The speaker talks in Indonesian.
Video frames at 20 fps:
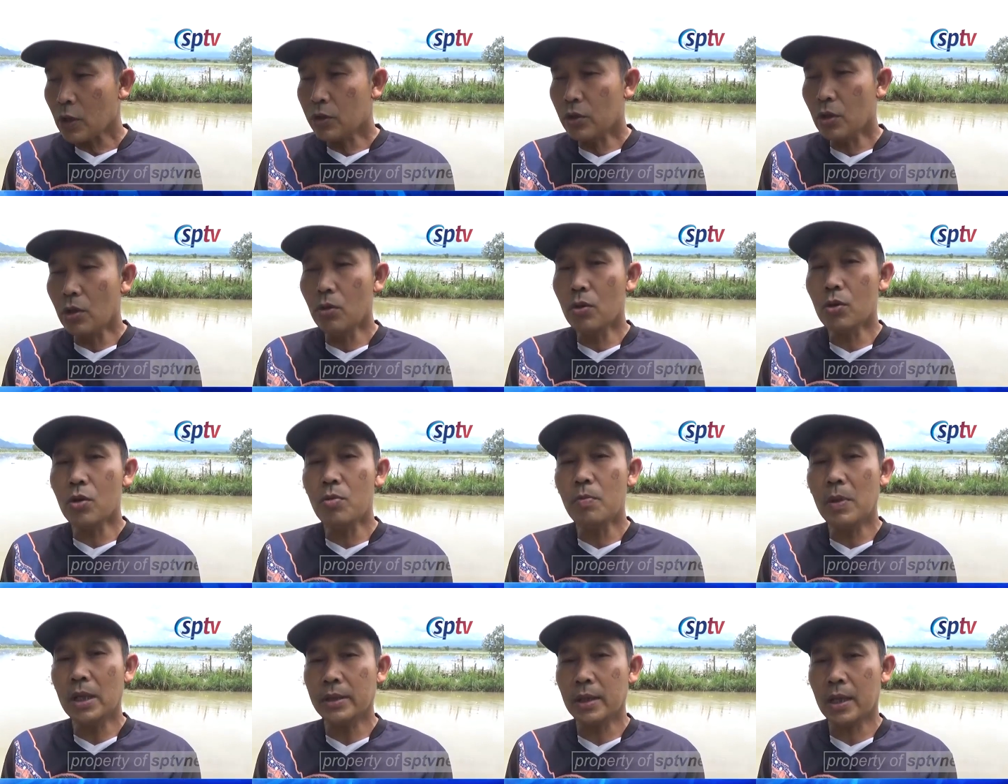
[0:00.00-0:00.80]

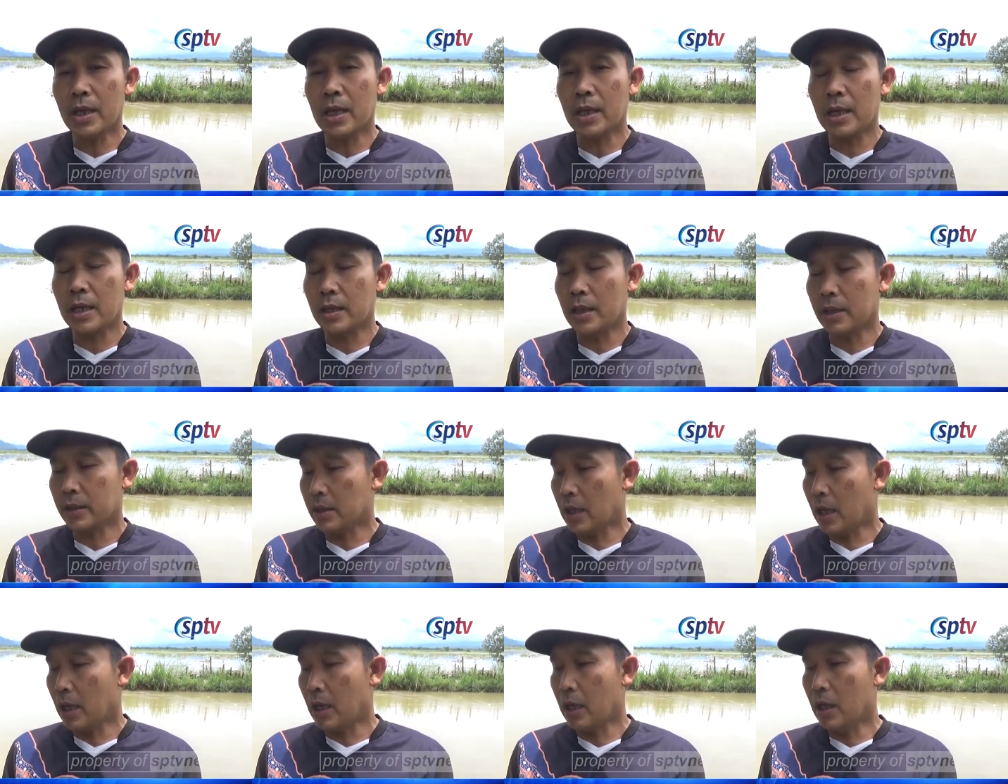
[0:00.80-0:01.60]
seluruh masyarakat
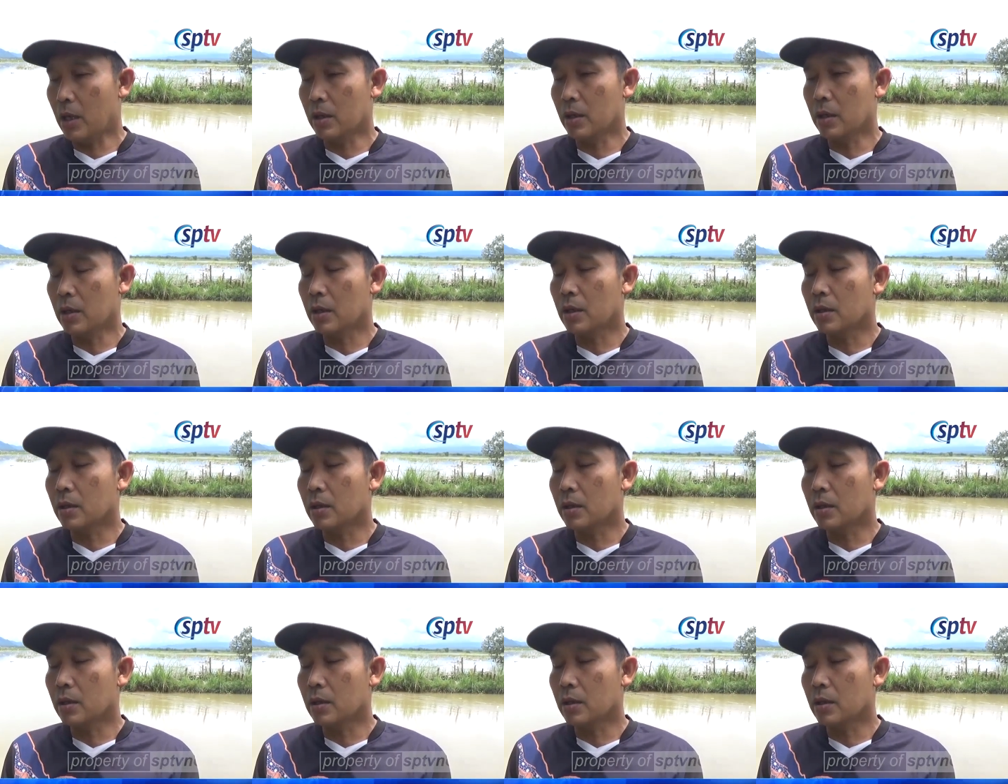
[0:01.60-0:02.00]
desa uh,